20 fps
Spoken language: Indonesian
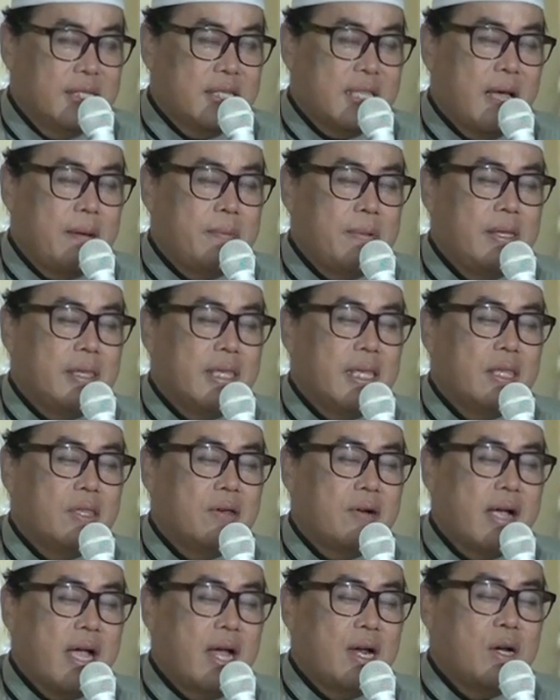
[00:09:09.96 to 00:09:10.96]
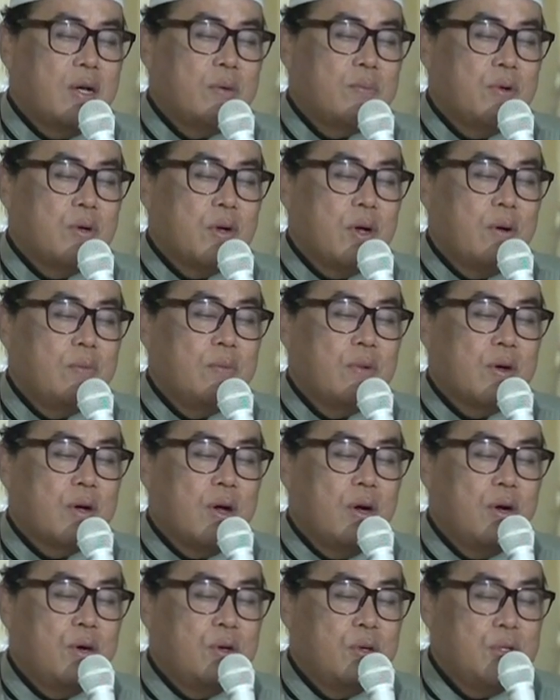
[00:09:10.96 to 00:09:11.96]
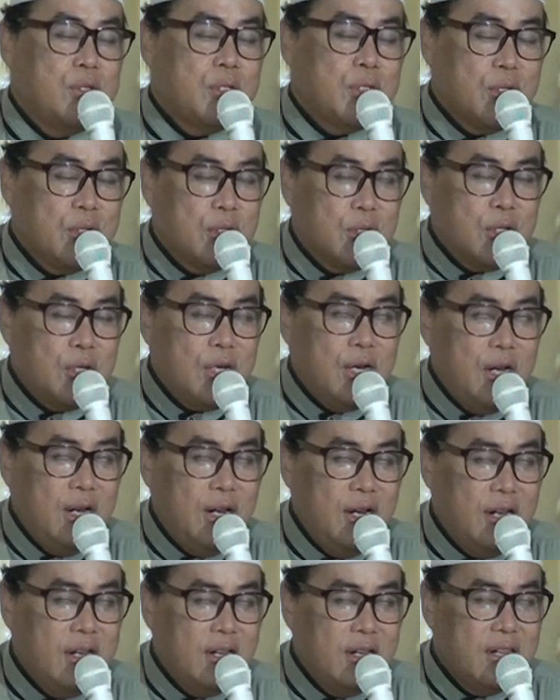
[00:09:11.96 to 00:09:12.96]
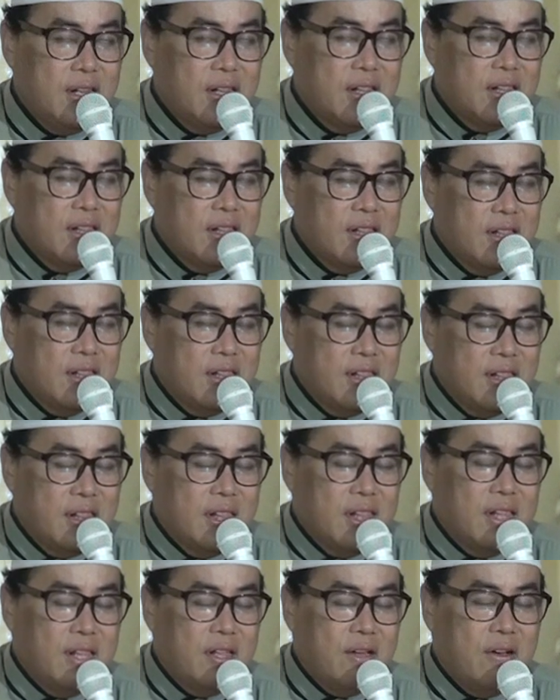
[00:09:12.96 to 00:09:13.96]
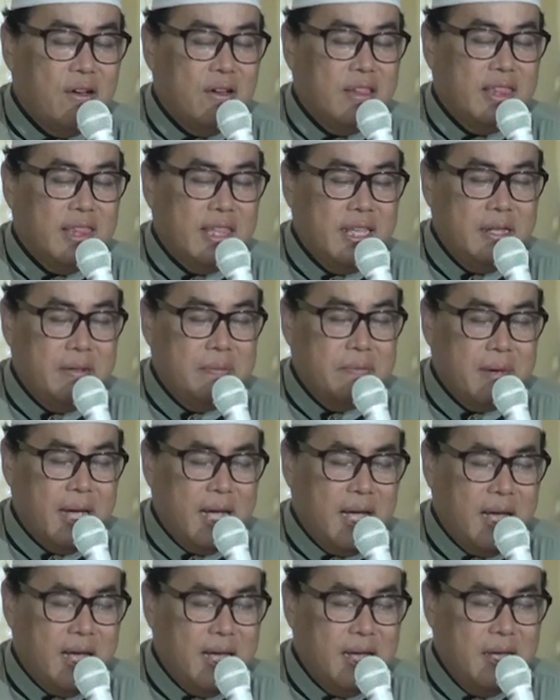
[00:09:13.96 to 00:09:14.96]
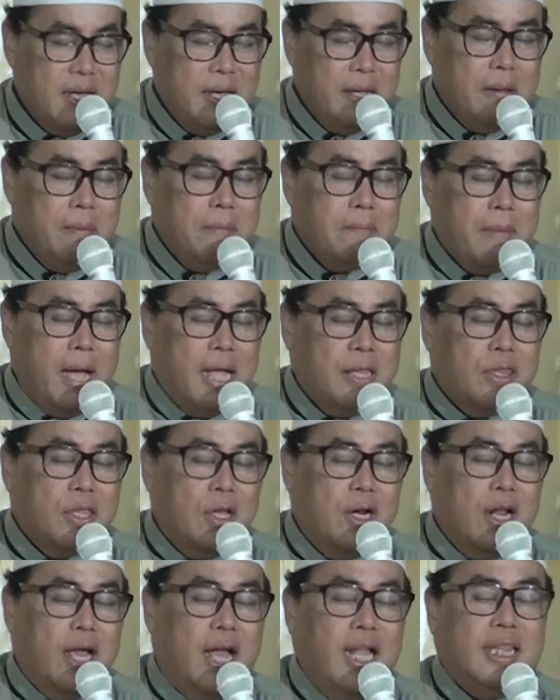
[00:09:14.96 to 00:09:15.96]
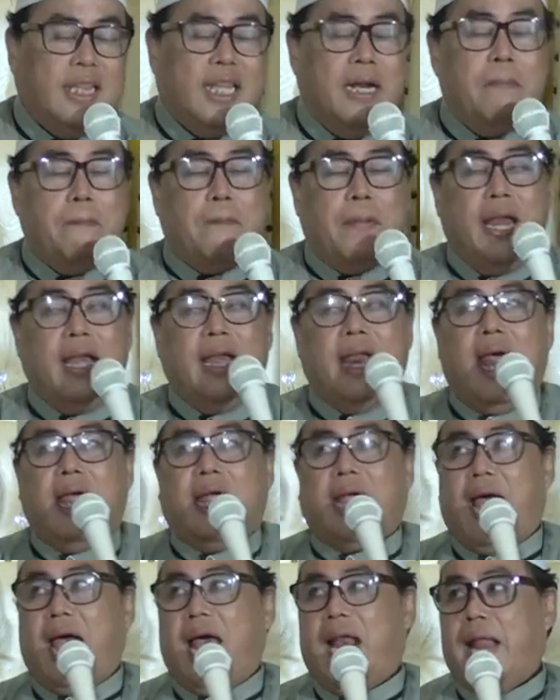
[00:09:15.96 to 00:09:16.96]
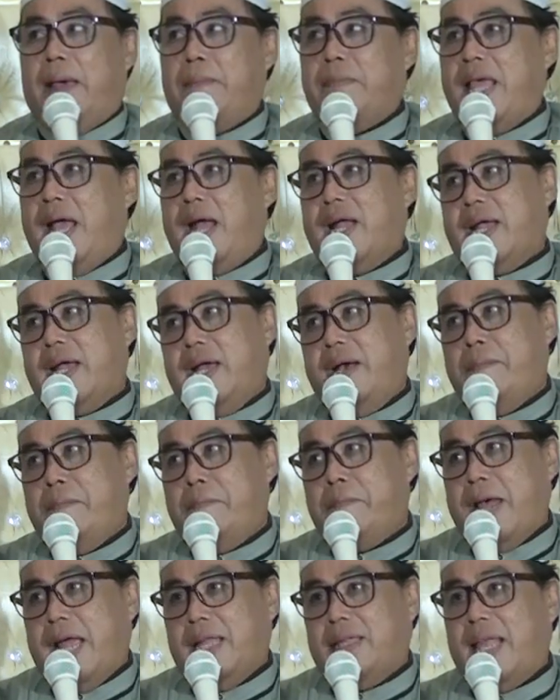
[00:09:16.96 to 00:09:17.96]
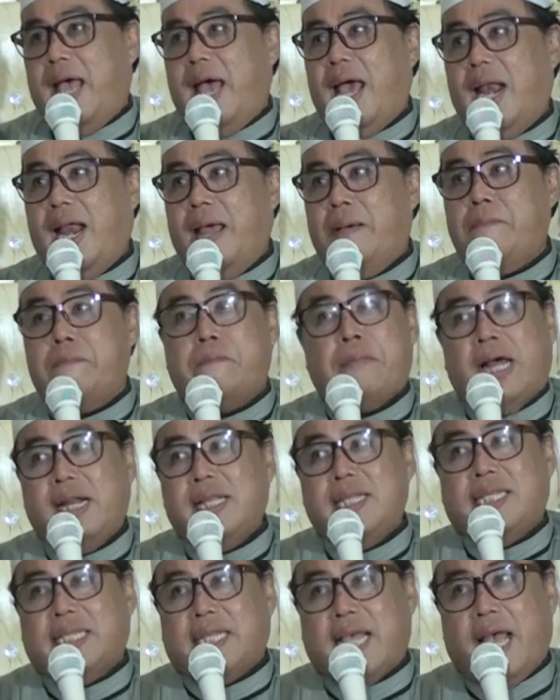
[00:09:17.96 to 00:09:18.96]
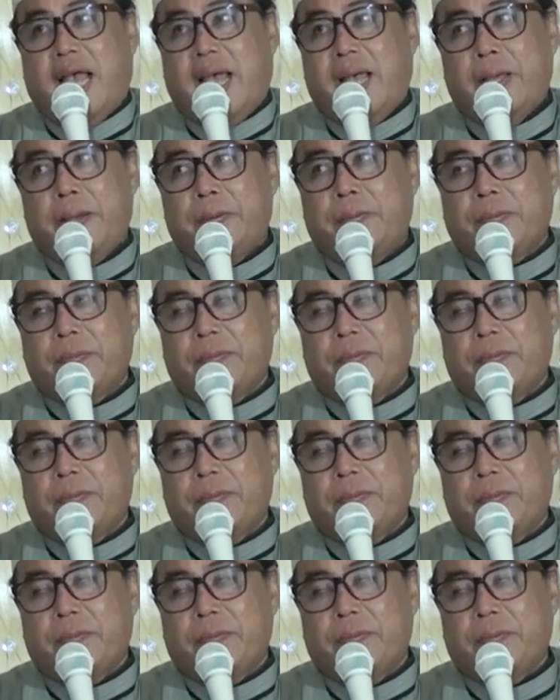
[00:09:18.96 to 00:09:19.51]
Tapi didongakno moga-moga husnul khotimah. Mantun ngaten pindah ke alam yang keempat, alam barzah